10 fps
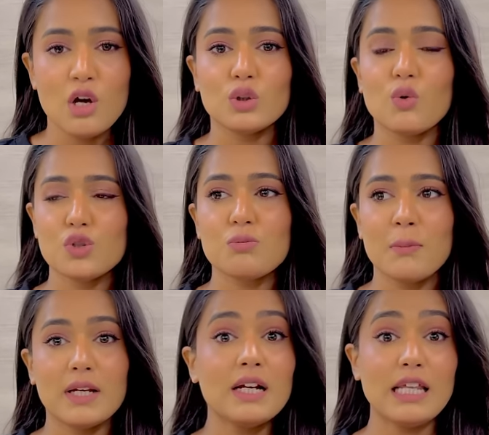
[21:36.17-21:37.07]
तो उसमें
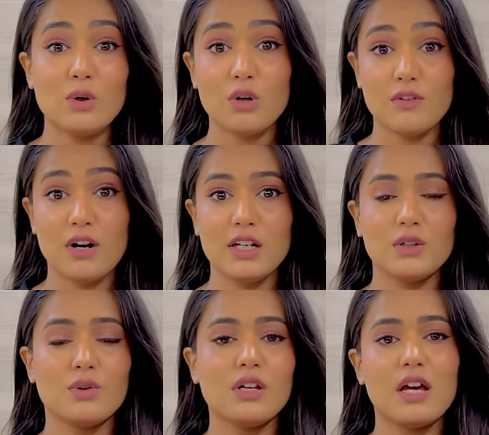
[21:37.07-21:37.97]
मैंने डीको करवा लिया
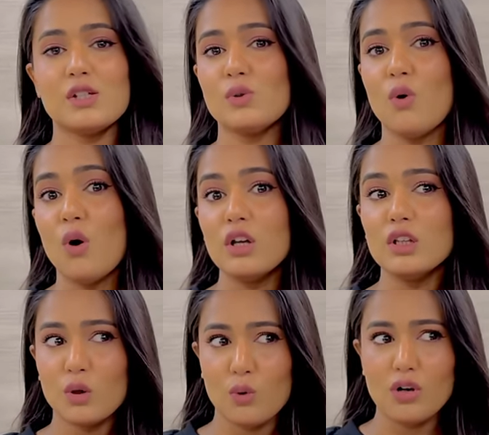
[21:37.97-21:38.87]
क्योंकि एज यू ऑल
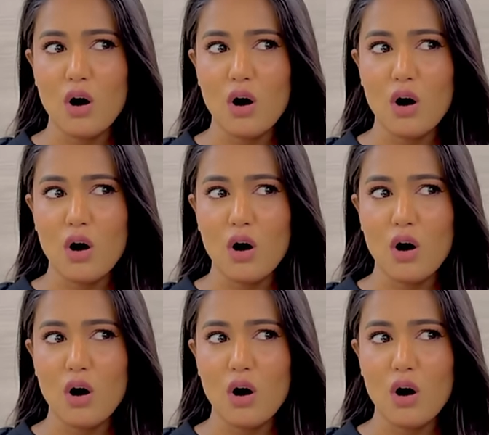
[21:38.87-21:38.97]
नो